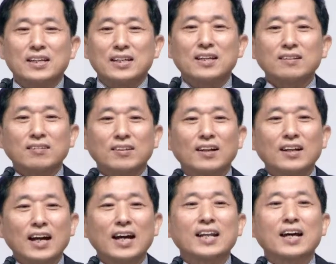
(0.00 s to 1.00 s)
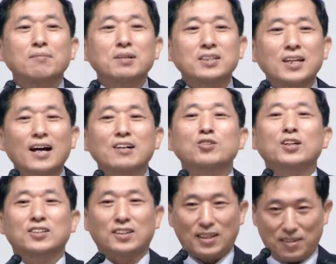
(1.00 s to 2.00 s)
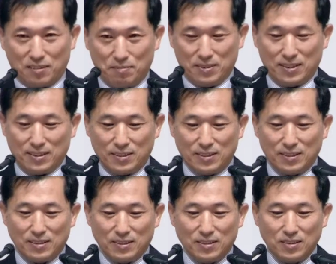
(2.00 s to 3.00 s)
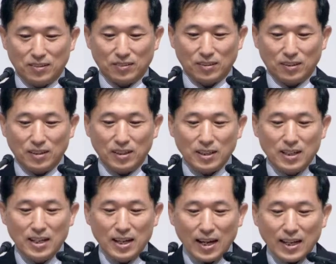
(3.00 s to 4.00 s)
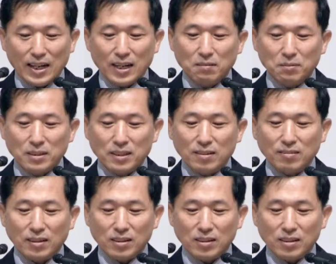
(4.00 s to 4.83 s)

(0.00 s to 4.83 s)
이 세상을 하나님이 창조하셨다는 겁니다. 그래서 하나님은 이